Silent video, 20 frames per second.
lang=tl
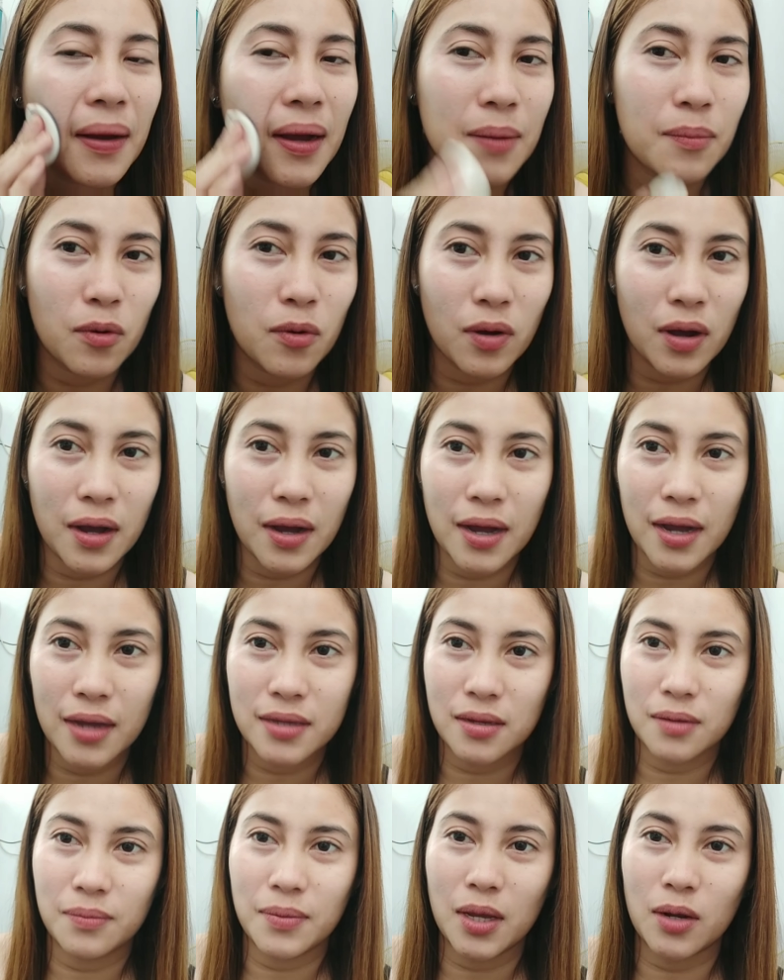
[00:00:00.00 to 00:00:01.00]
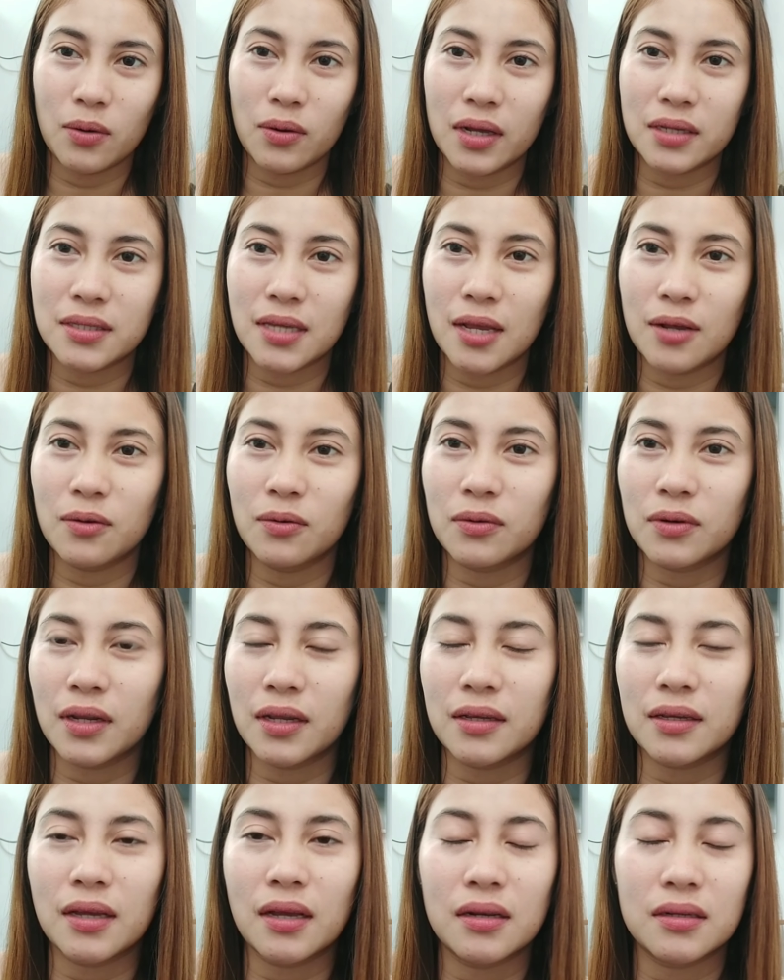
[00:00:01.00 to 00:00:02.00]
kamukha nga niyan. Meron kasi akong
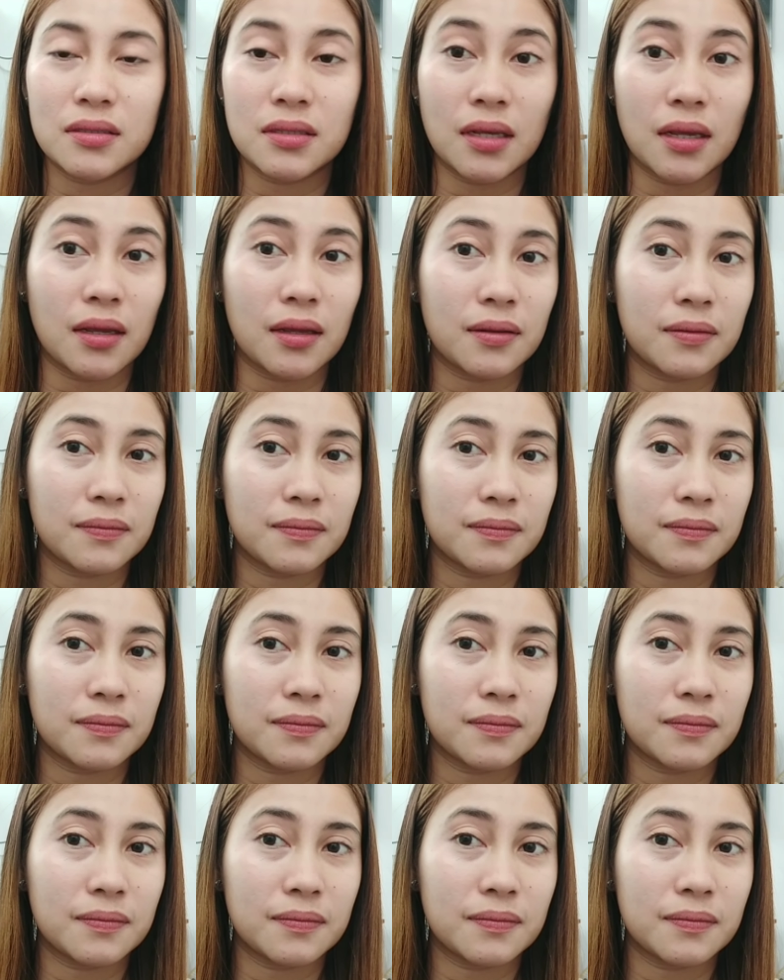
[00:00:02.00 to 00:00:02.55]
wrinkles eh.